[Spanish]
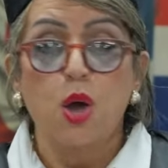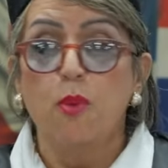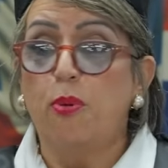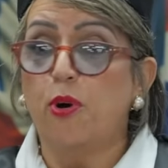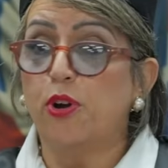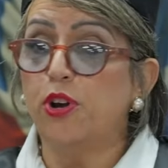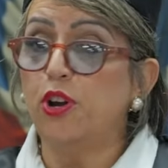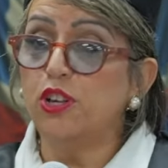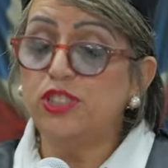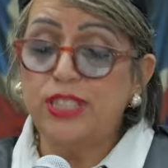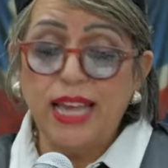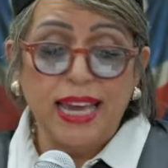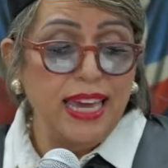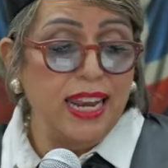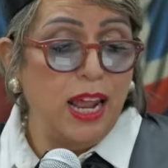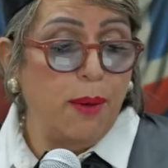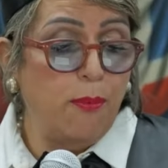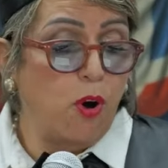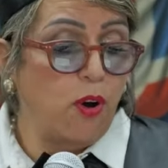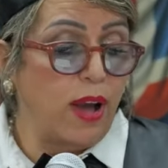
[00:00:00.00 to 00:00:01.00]
Por no
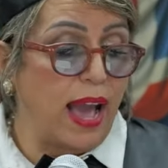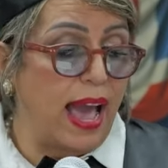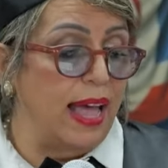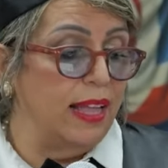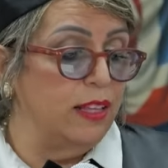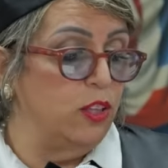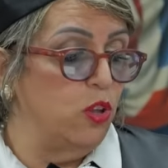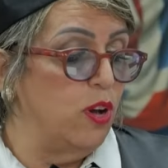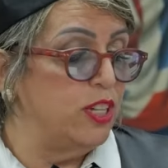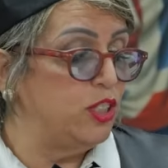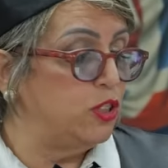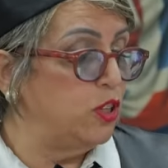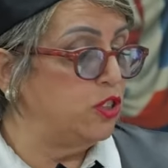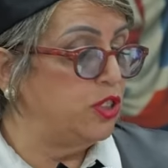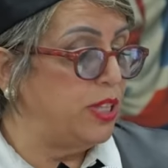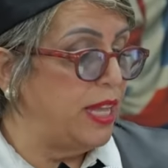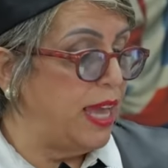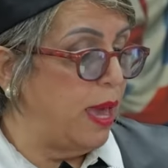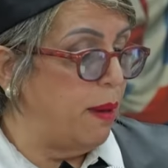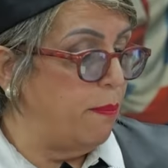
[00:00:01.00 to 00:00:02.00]
seguir evocando
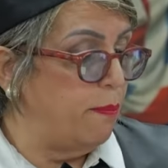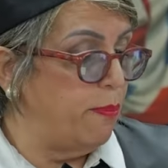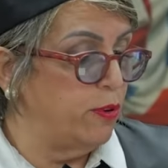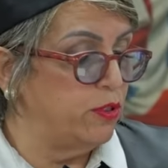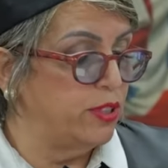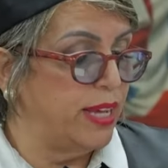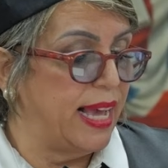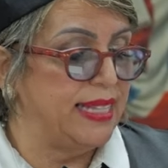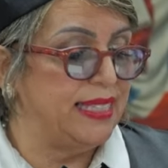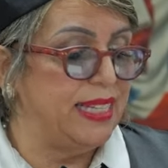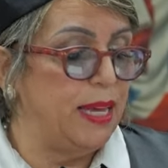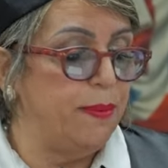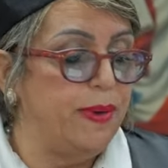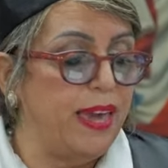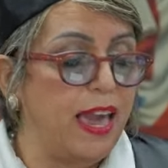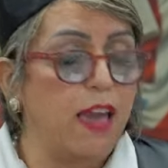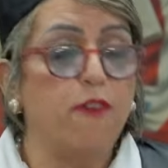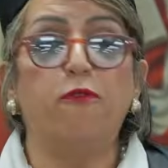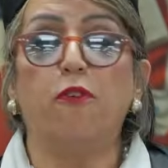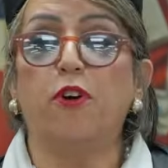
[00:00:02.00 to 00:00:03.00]
esos tiempos que si
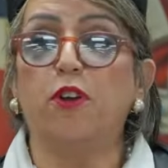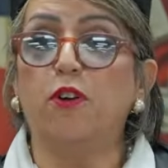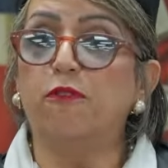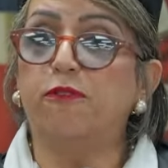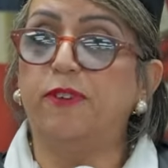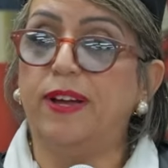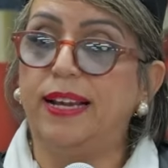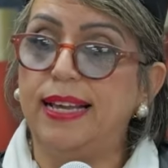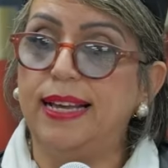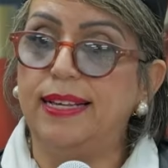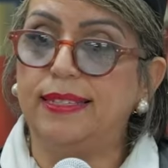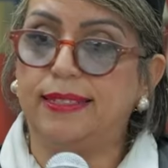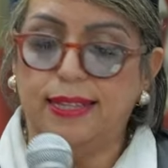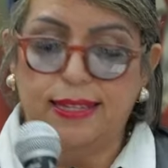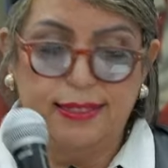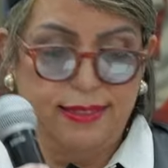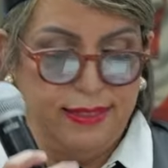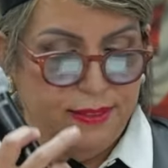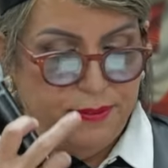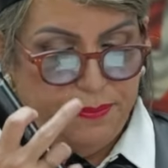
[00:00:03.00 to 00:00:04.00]
bien fueron
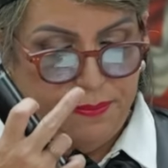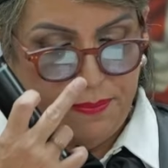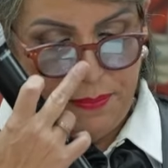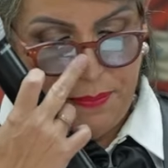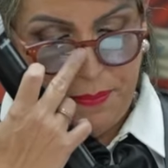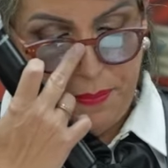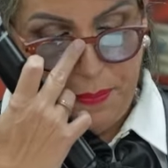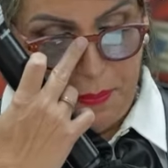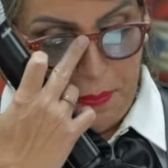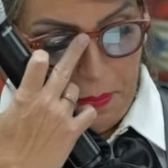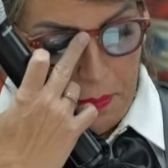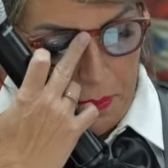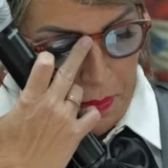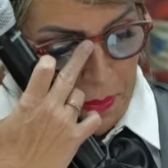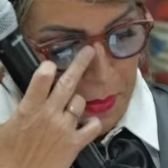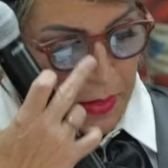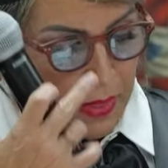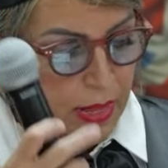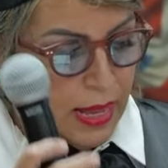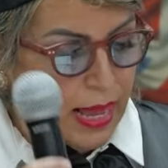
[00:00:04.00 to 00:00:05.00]
felices,
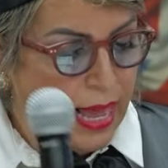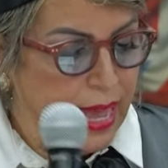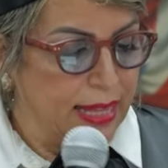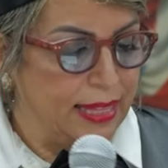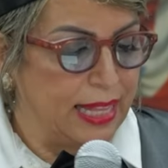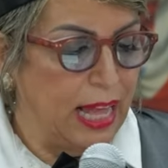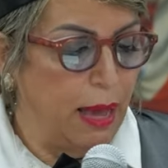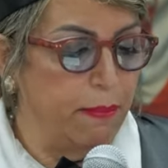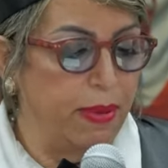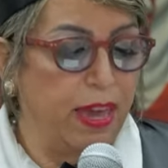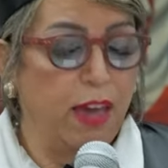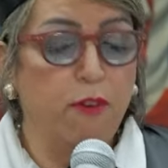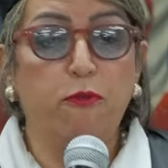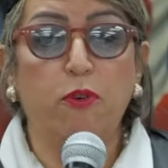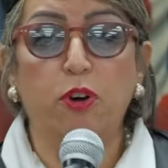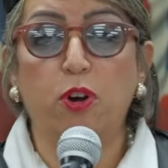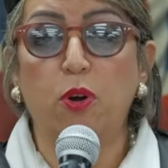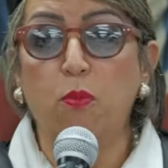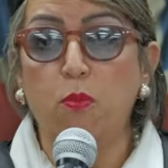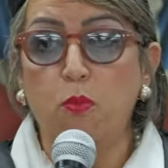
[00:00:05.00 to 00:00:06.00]
también
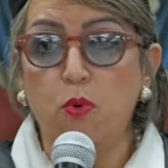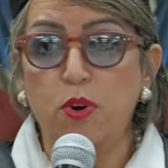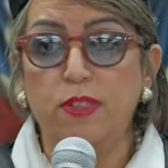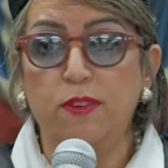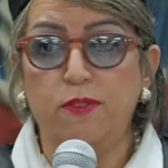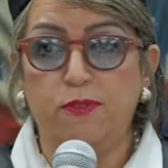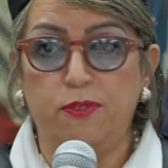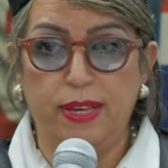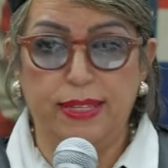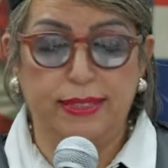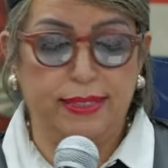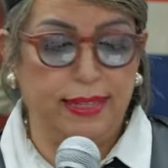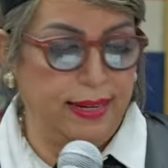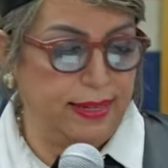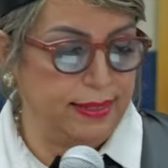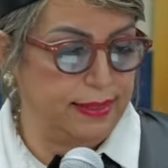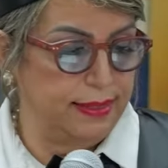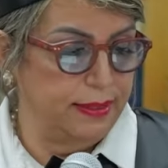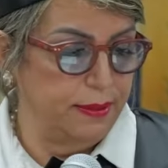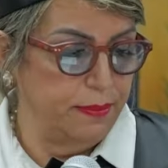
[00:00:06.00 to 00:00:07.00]
fueron muy
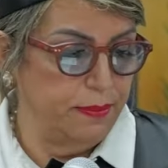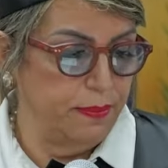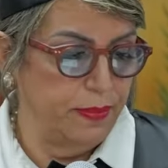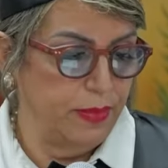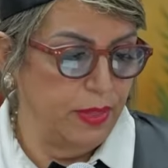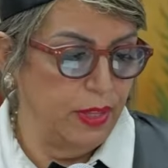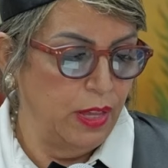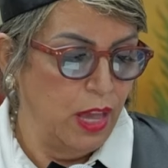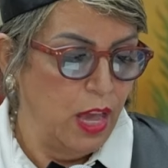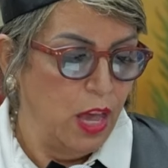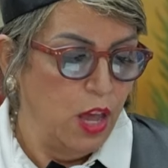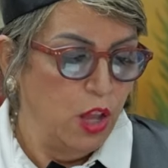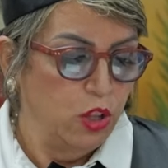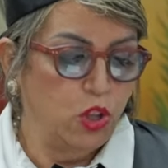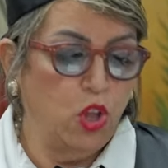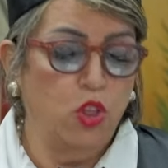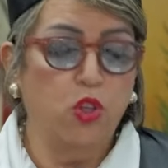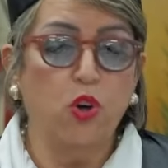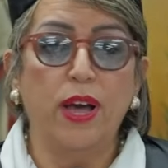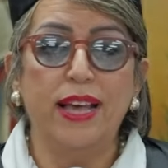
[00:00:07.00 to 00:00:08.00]
difíciles.
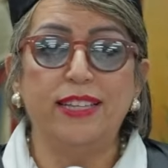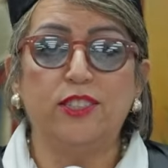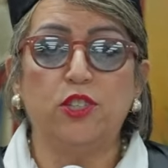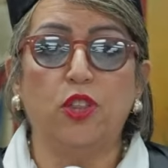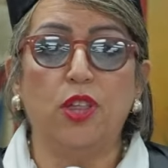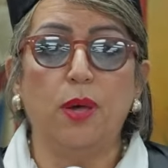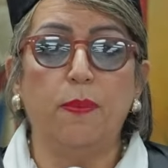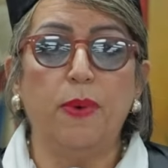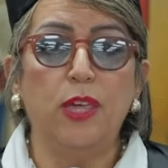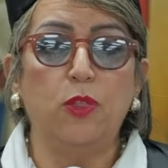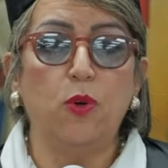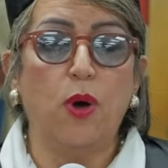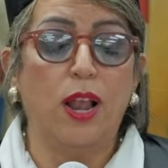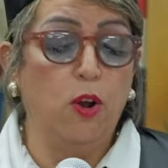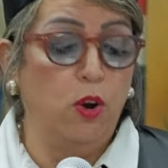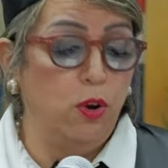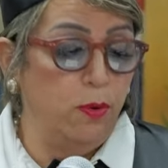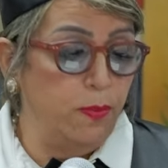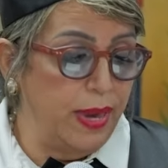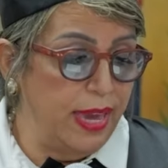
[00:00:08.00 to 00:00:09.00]
Todo esto debido al
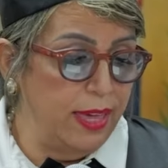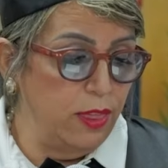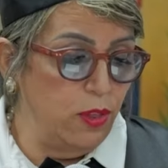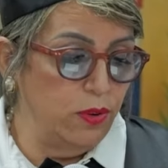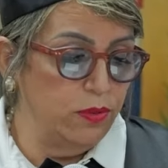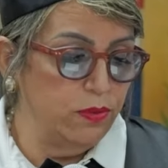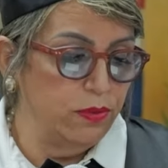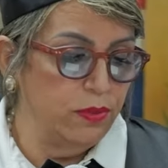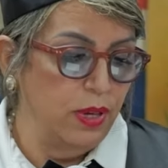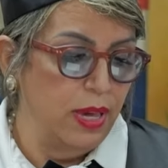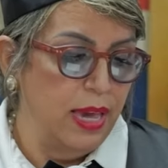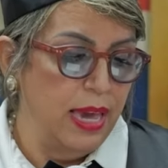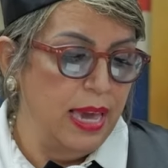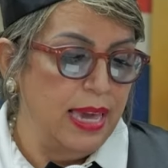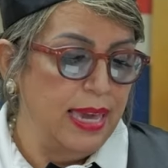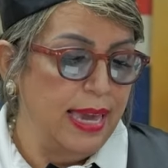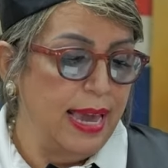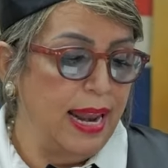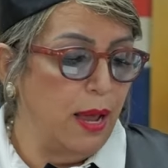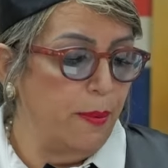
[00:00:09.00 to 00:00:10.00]
olvido
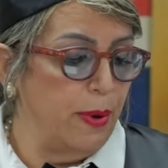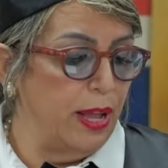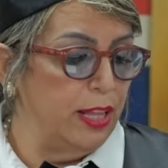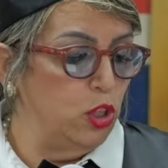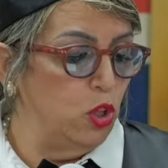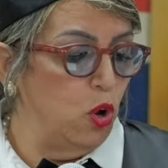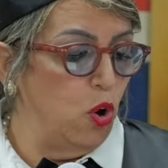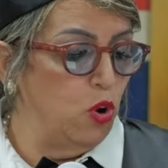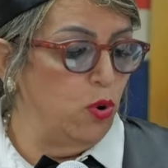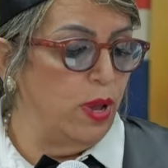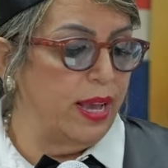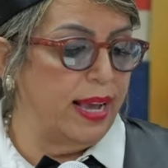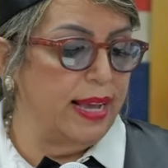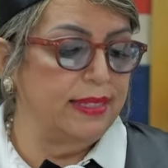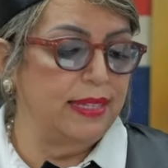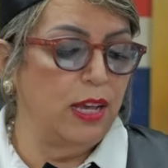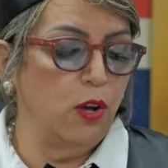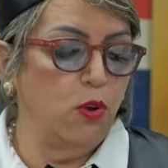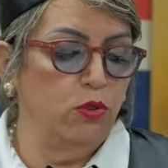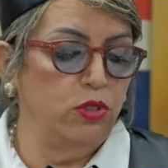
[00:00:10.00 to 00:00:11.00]
y al abandono en que
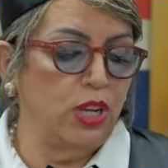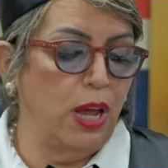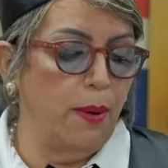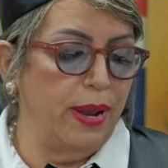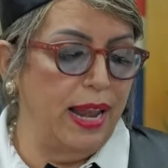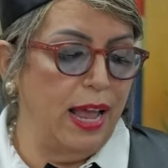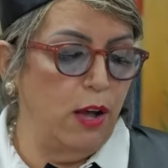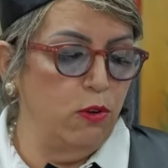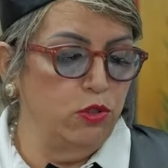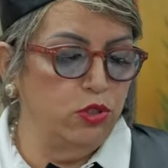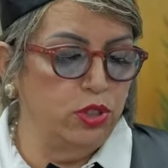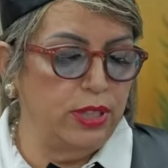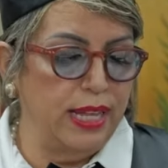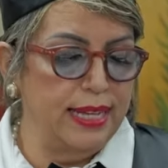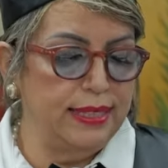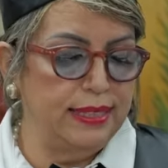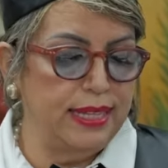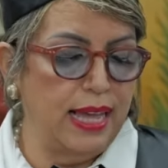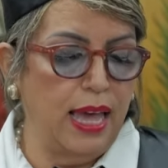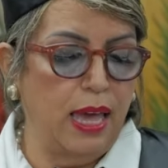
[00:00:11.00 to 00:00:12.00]
se encontraba la
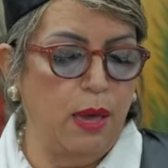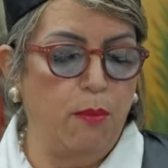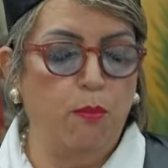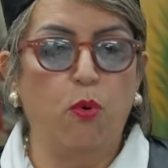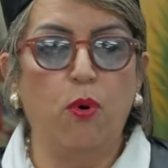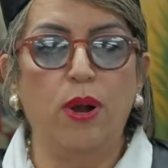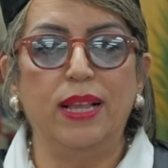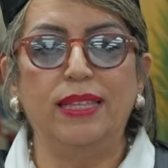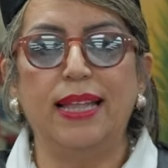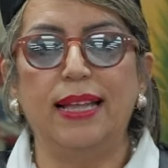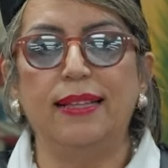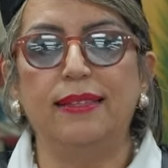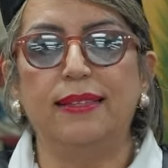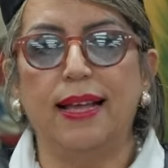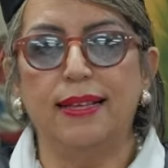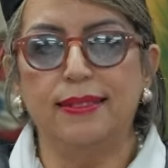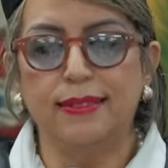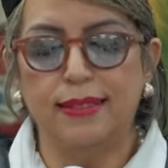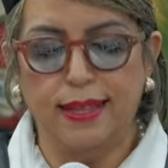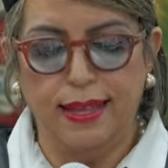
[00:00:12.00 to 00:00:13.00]
justicia envuelta en,
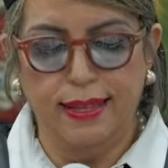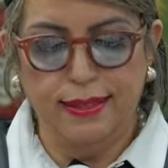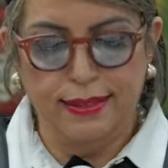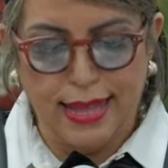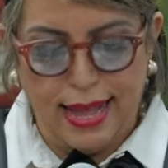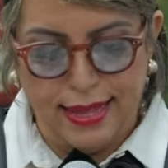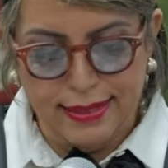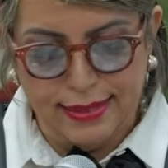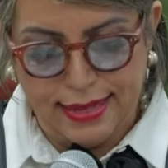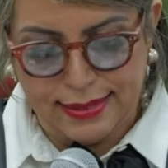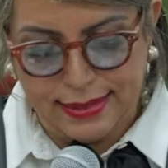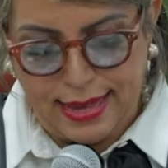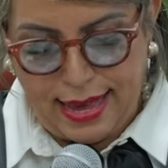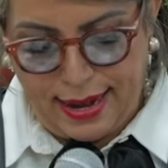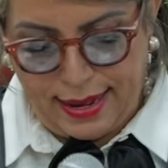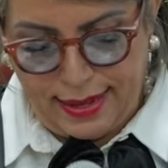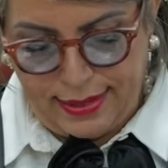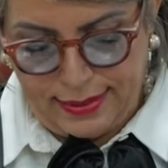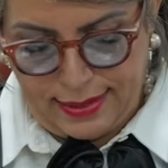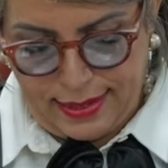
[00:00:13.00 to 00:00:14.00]
tantas
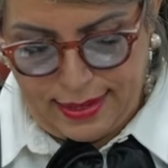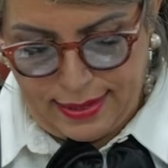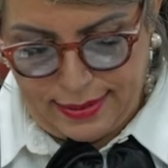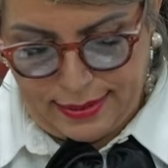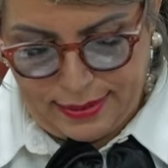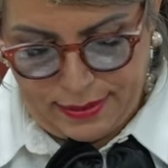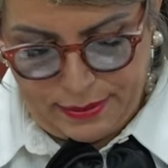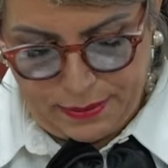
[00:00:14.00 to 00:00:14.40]
carencias.